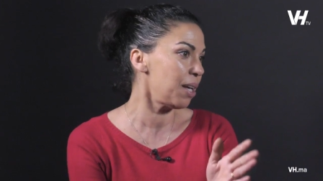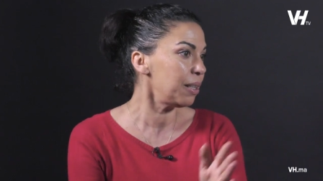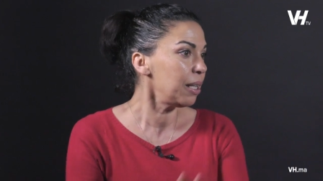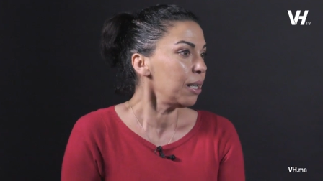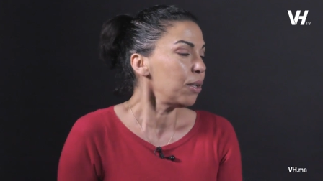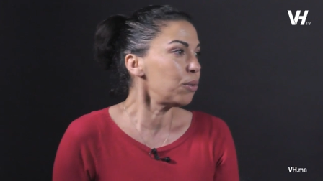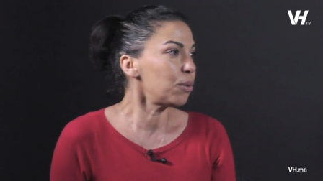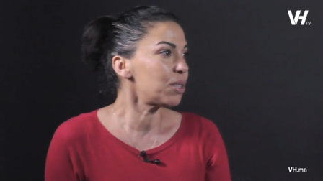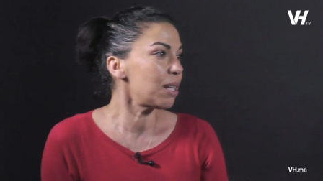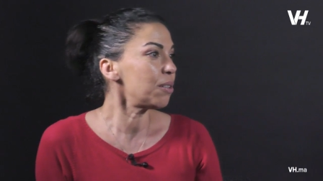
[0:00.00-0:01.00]
viennent.
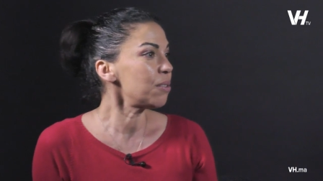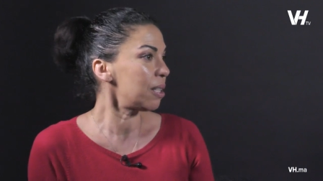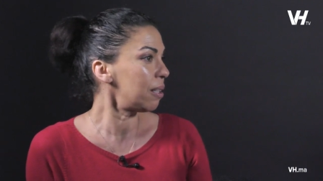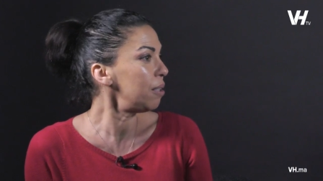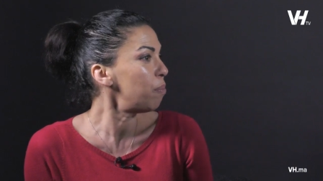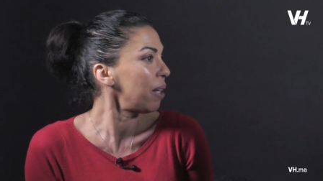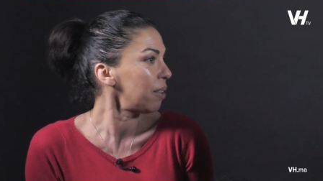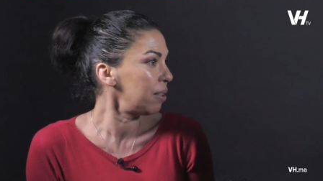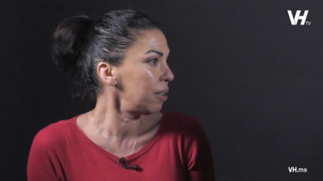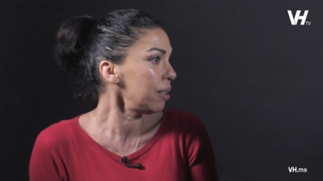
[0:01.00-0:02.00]
Donc ça donne cette
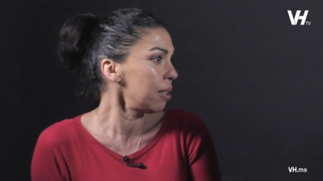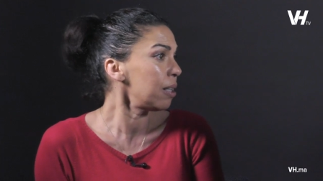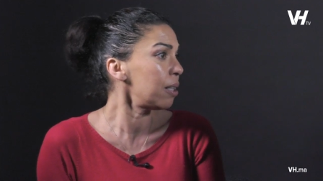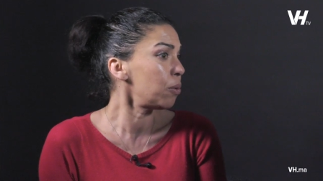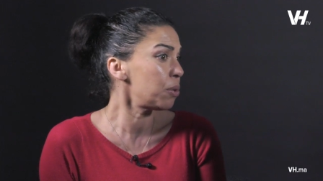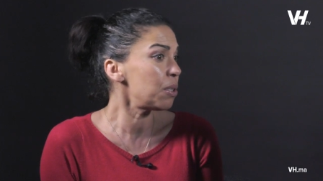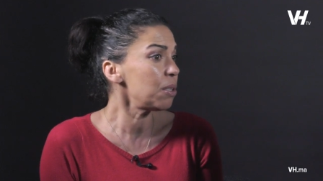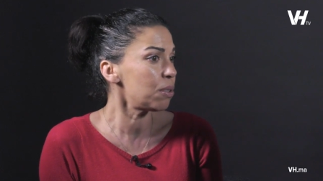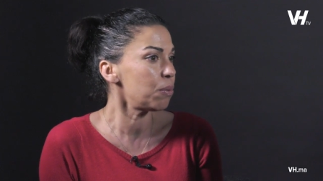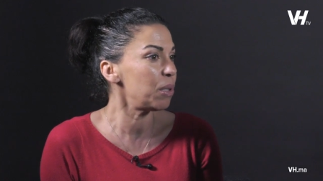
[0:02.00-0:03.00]
liberté et
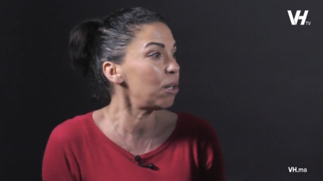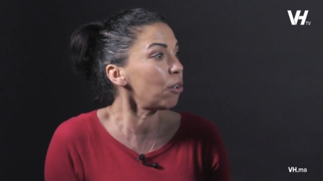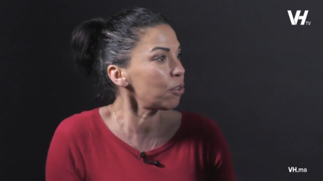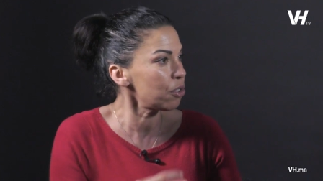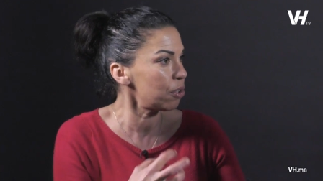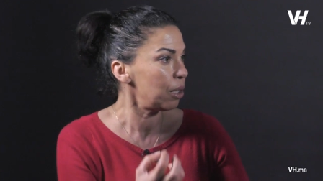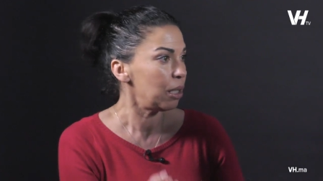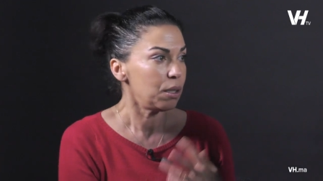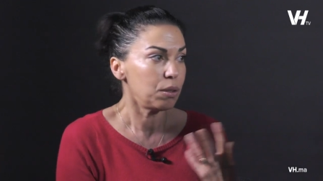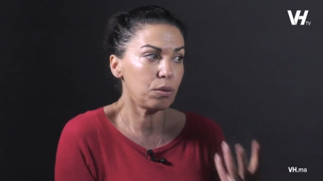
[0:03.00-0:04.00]
aussi ce mélange
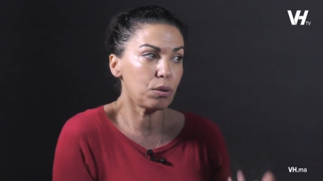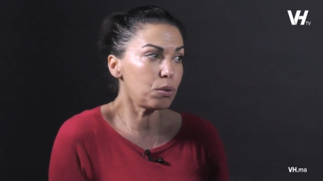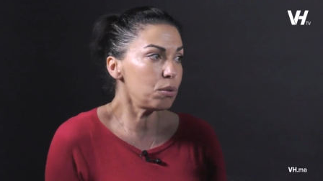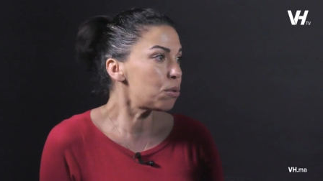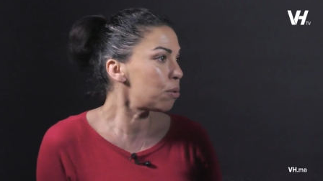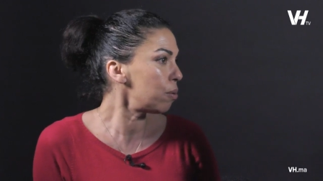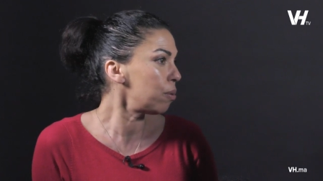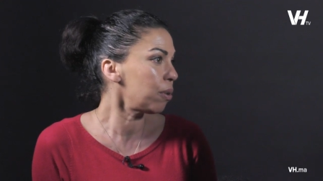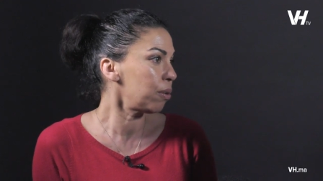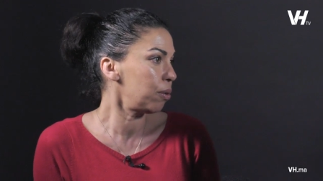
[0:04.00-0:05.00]
de
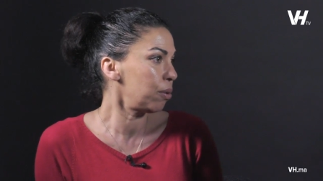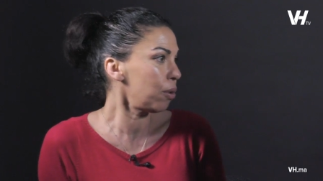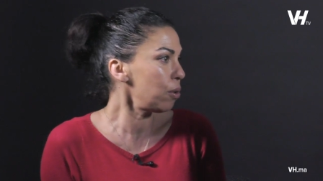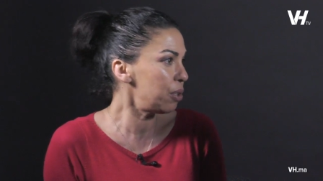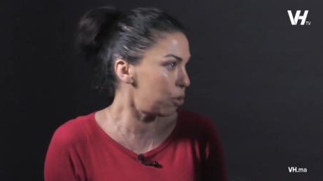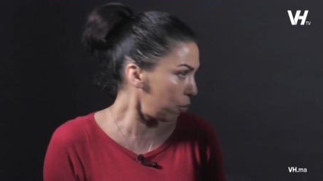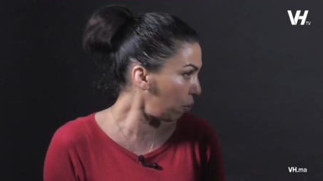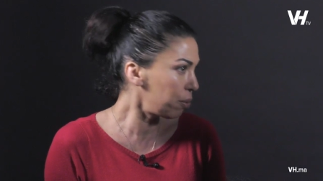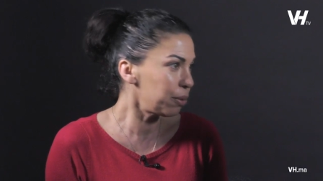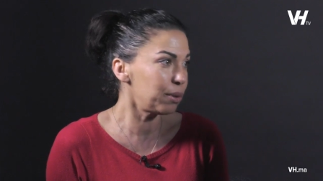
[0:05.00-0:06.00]
culture, de
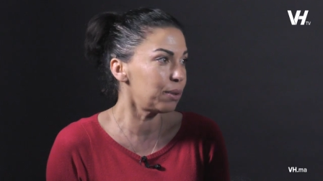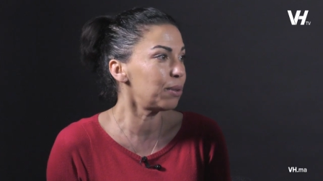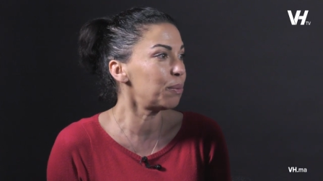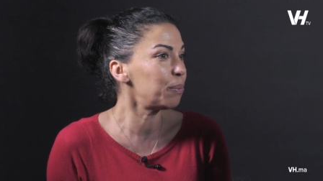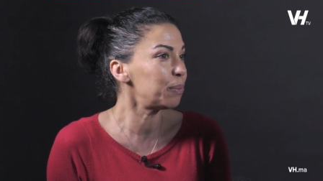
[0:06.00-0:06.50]
religion, de...